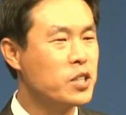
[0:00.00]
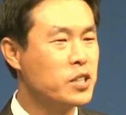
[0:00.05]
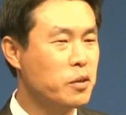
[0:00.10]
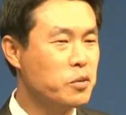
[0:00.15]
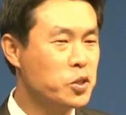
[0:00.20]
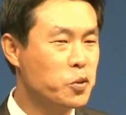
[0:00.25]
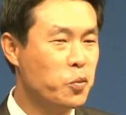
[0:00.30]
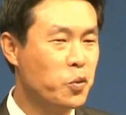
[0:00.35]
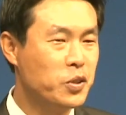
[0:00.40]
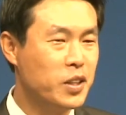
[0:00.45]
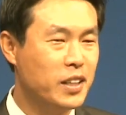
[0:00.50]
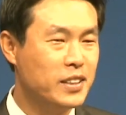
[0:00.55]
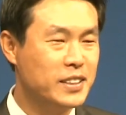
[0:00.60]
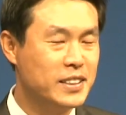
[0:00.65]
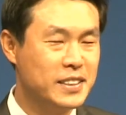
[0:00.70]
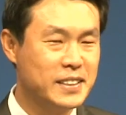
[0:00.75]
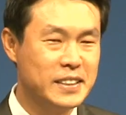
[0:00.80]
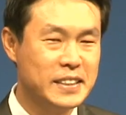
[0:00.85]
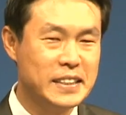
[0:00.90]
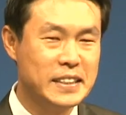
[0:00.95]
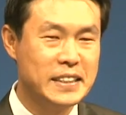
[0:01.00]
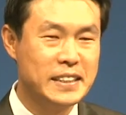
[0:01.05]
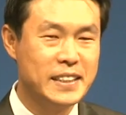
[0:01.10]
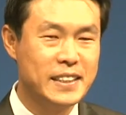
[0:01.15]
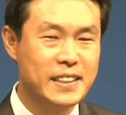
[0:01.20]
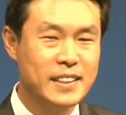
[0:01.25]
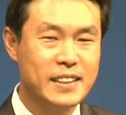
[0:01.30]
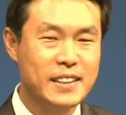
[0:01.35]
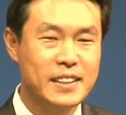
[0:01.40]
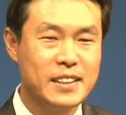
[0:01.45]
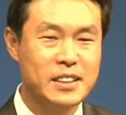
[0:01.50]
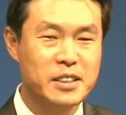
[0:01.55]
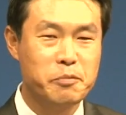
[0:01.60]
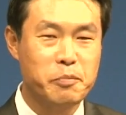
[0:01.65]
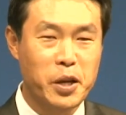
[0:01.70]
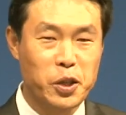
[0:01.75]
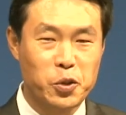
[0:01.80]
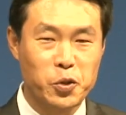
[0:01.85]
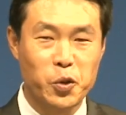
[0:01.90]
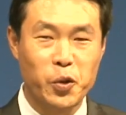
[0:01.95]
잡지 못하는 그
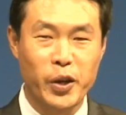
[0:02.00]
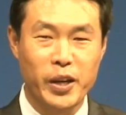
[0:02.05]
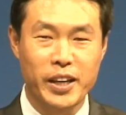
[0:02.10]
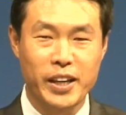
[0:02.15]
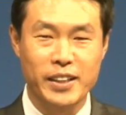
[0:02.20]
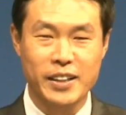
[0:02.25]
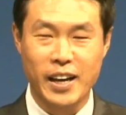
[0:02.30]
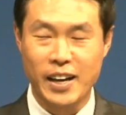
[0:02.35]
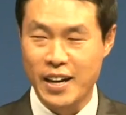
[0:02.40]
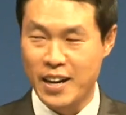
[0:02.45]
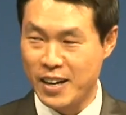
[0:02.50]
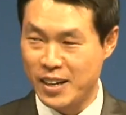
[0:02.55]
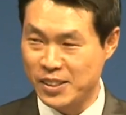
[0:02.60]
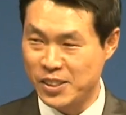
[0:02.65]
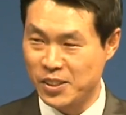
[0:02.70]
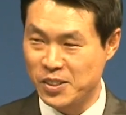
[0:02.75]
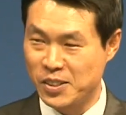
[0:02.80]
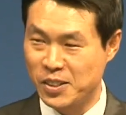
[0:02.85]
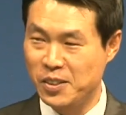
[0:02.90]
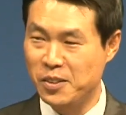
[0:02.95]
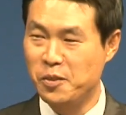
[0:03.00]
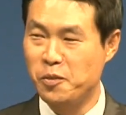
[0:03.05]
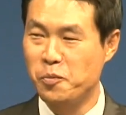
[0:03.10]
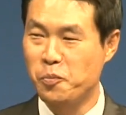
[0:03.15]
베드로에게 다가가셔서